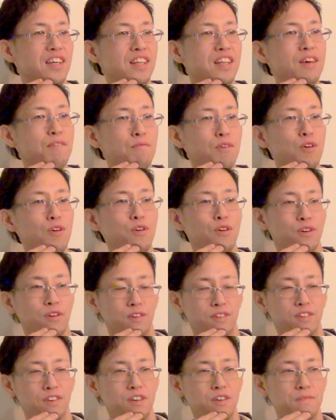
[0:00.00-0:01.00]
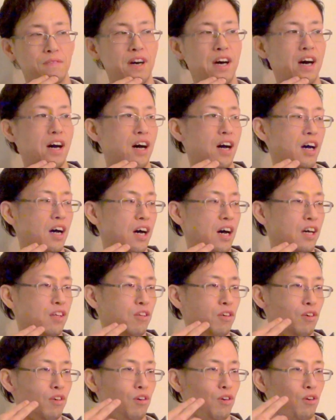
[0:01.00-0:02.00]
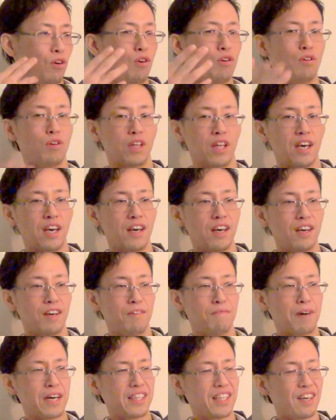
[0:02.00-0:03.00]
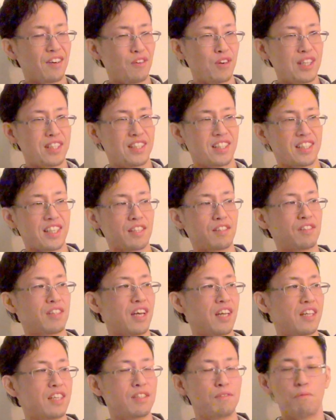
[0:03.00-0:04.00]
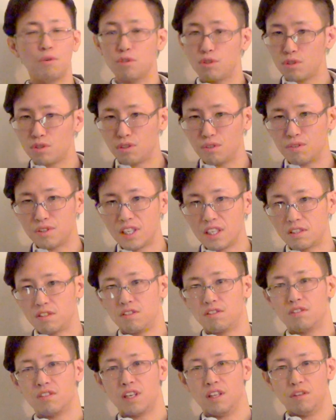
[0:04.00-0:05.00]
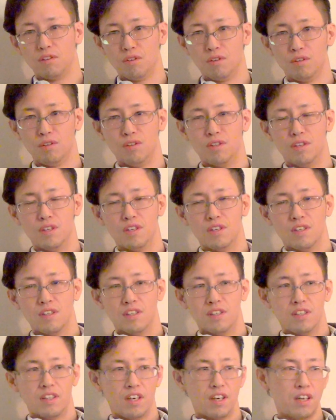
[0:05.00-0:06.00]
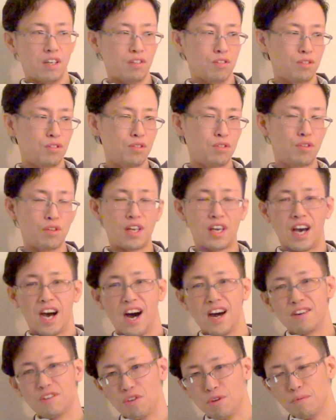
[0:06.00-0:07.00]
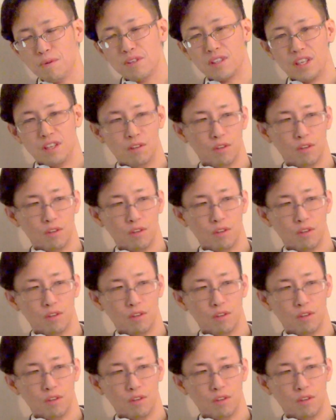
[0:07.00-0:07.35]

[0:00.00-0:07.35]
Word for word: でもまああの今後ねまたこれ自殺の話もうちょっと深くするけど、あのする時があると思うけ